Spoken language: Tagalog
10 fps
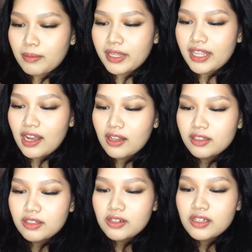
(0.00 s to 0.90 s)

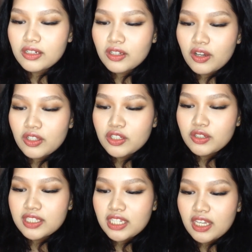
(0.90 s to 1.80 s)
Badagal tul ko
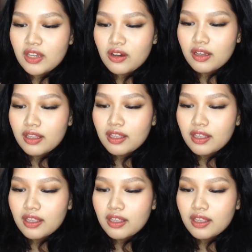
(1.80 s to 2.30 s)
jojiyo.